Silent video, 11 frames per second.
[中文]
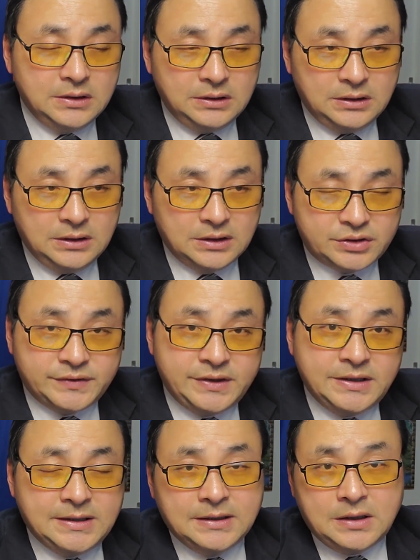呃，首先
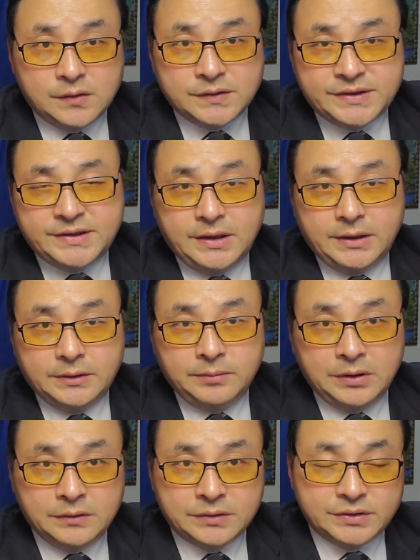向大家道个歉，有
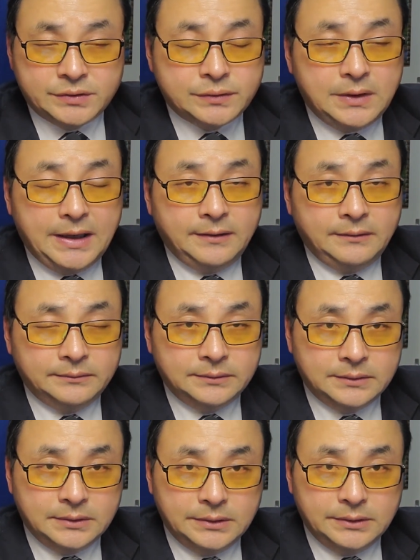朋友指出来，
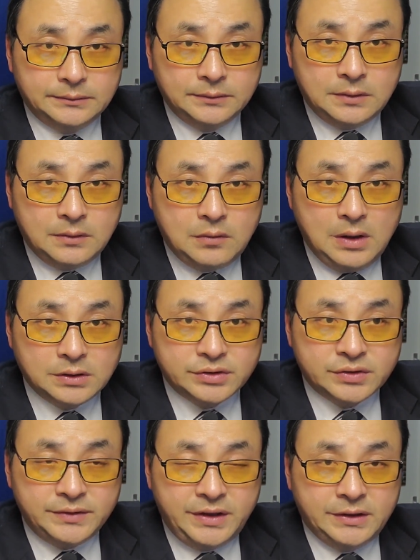嗯，广
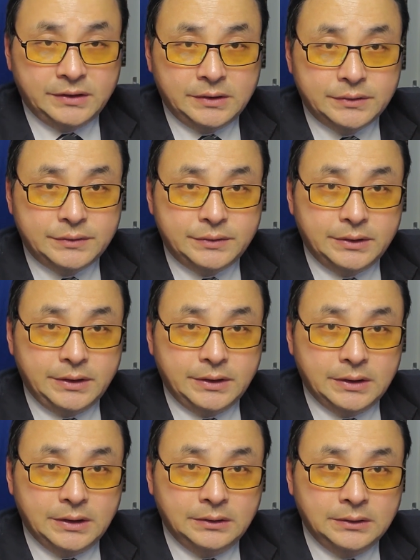州天河区那
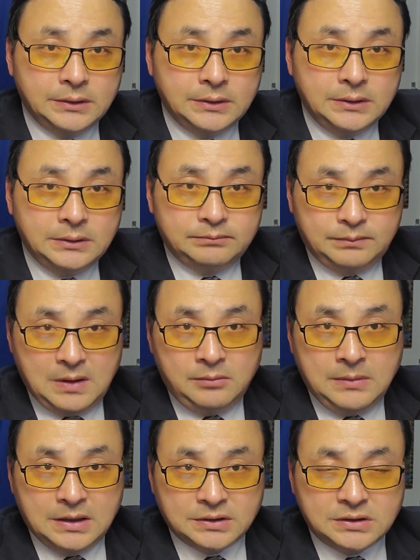个宝
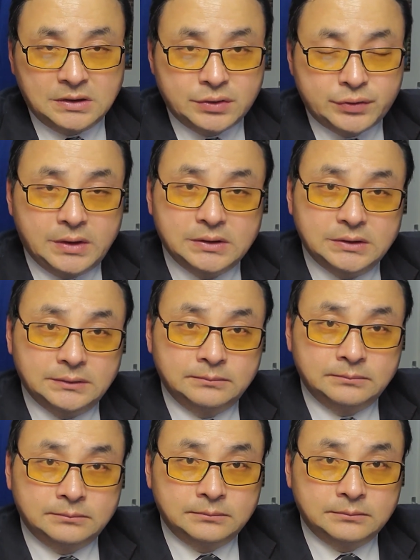马车撞人。
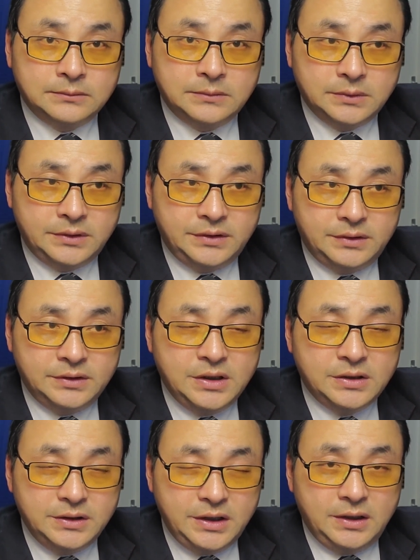
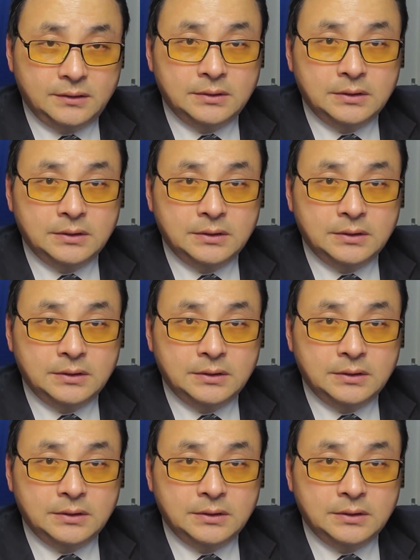认定